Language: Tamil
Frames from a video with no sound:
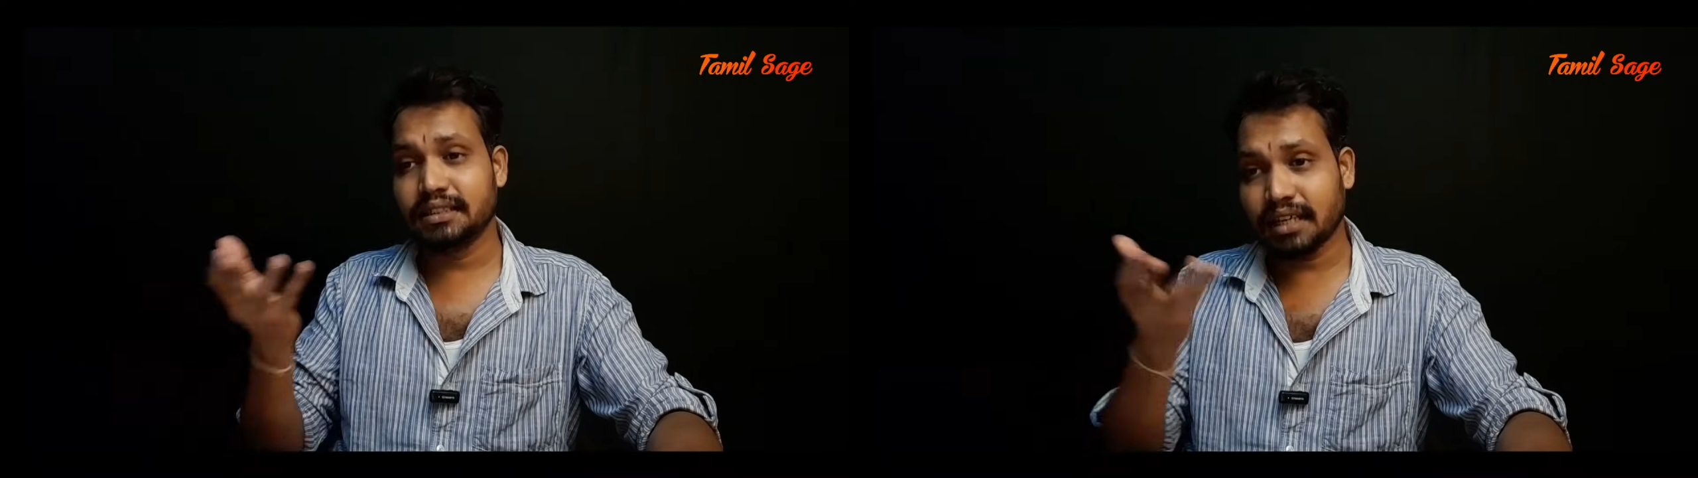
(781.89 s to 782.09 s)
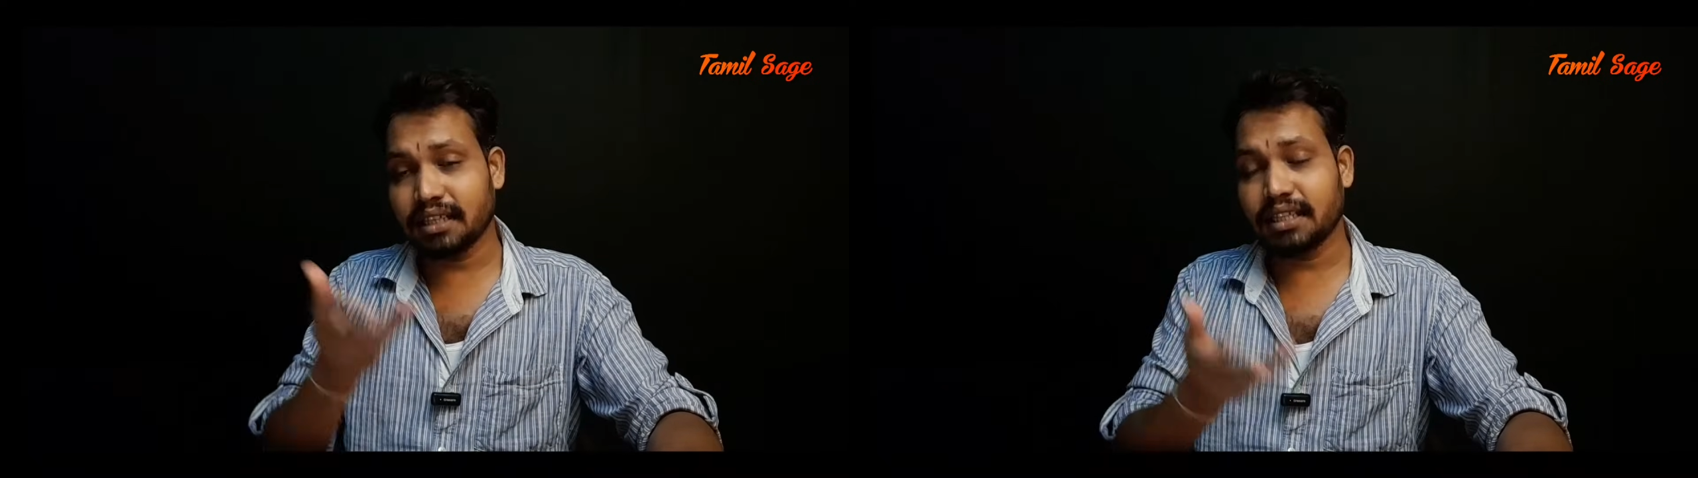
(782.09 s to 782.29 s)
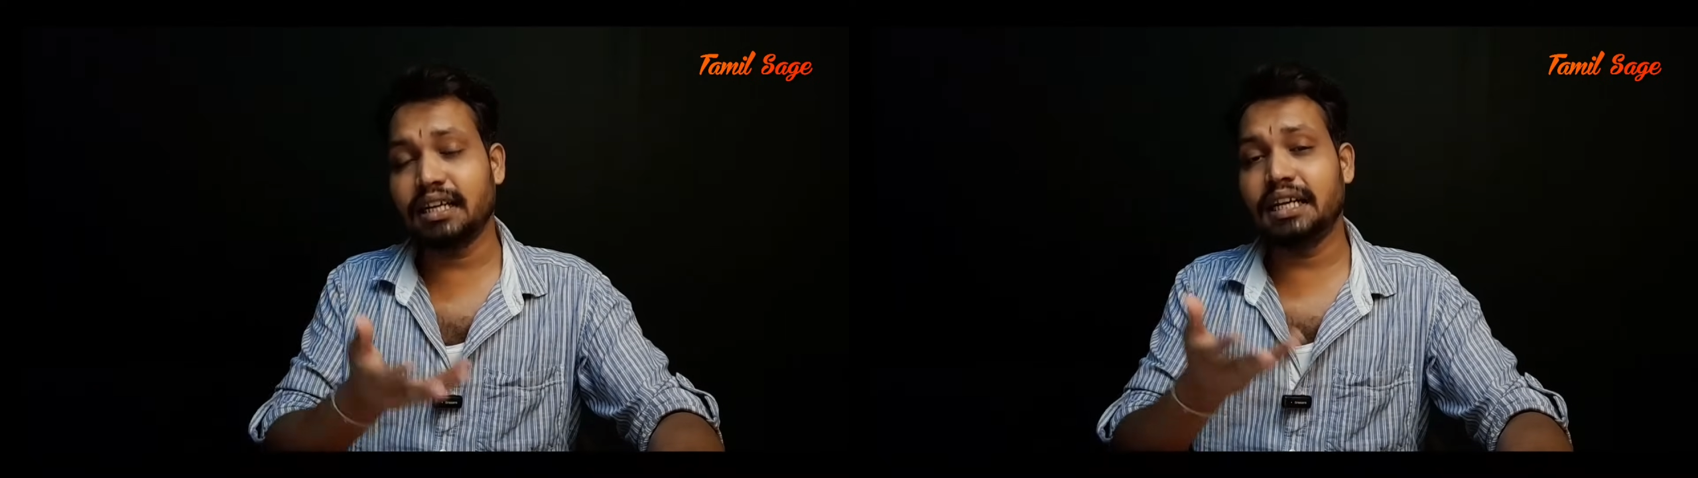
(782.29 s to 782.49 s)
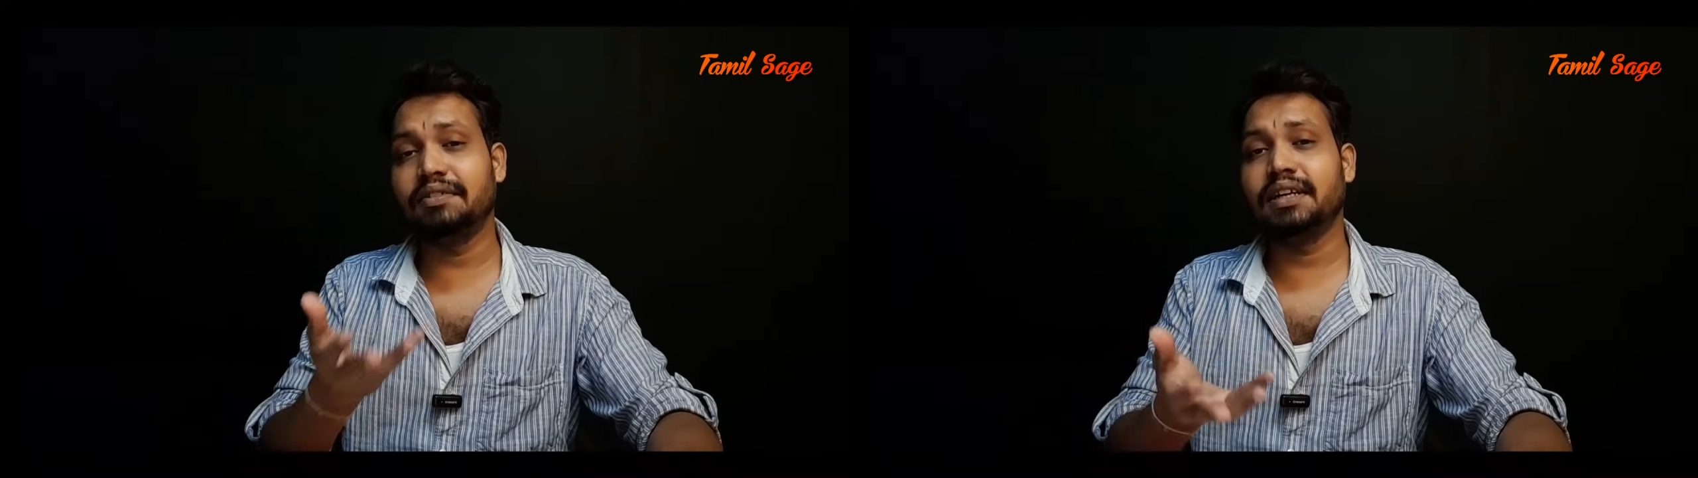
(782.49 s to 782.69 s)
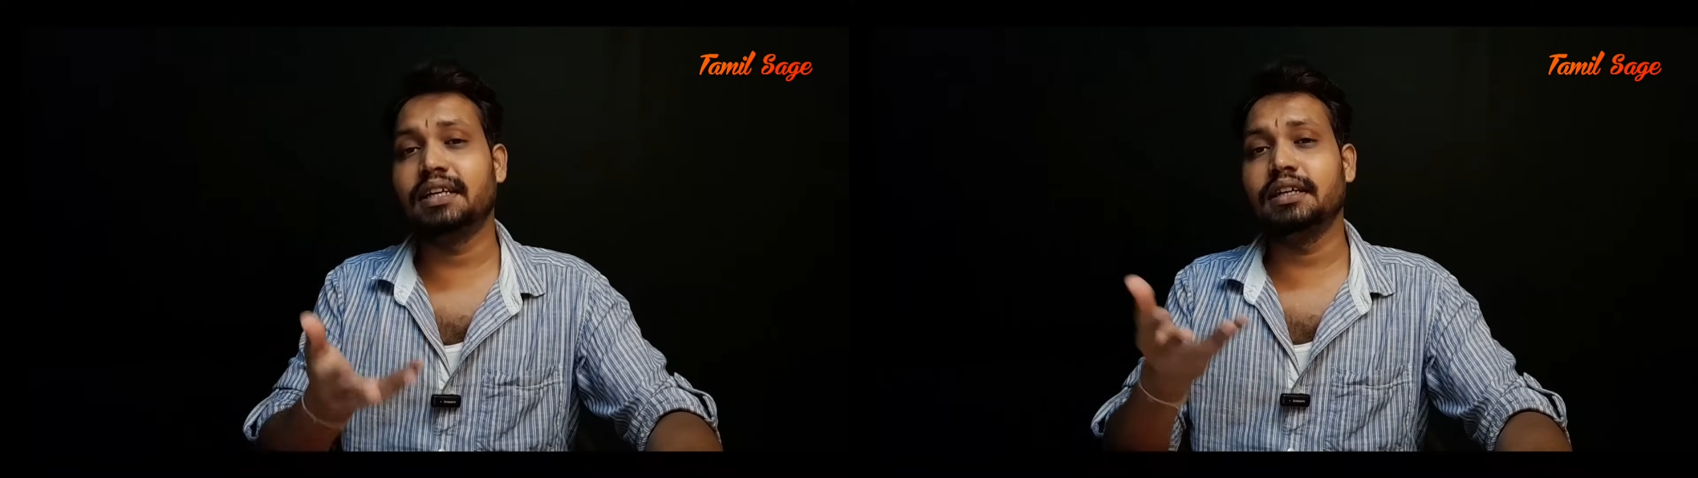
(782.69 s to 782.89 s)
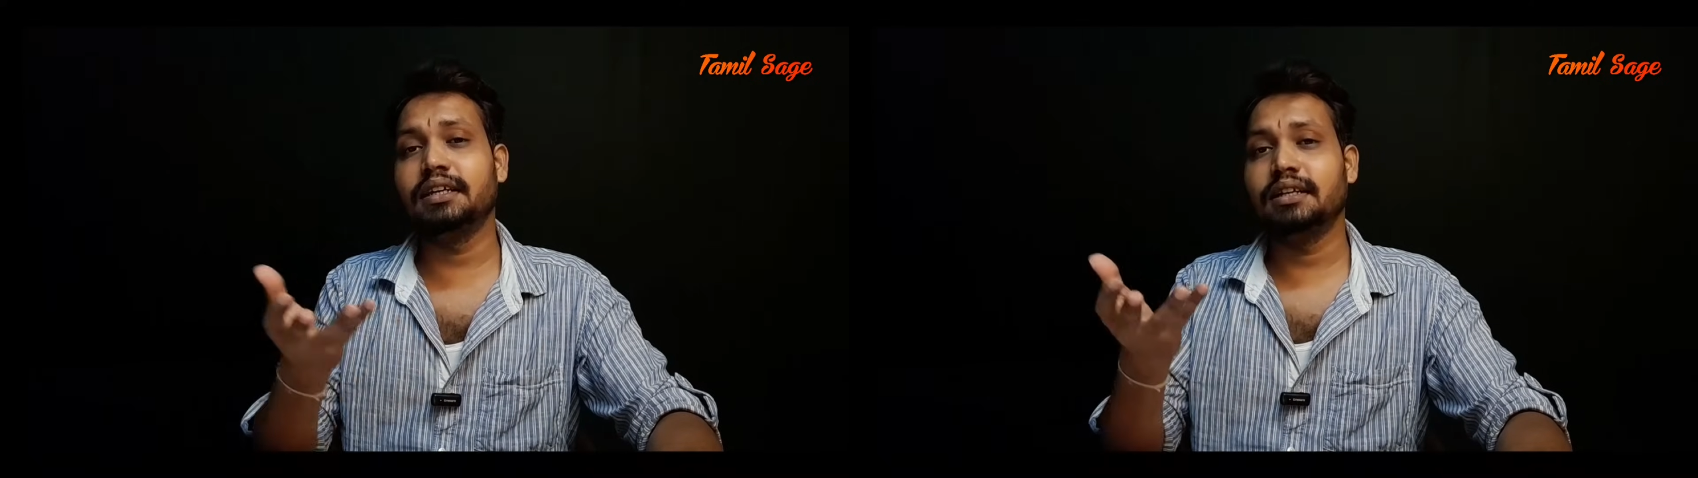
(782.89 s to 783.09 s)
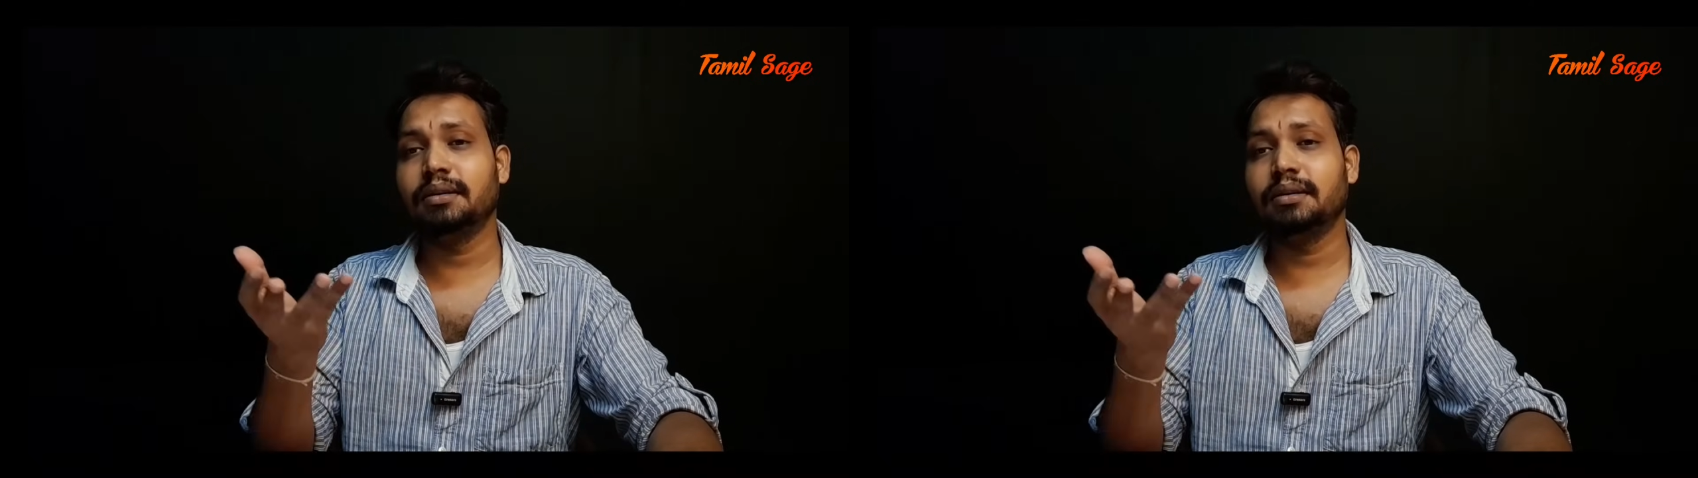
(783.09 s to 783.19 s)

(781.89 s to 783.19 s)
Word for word: சாதாரண ட்விட்டு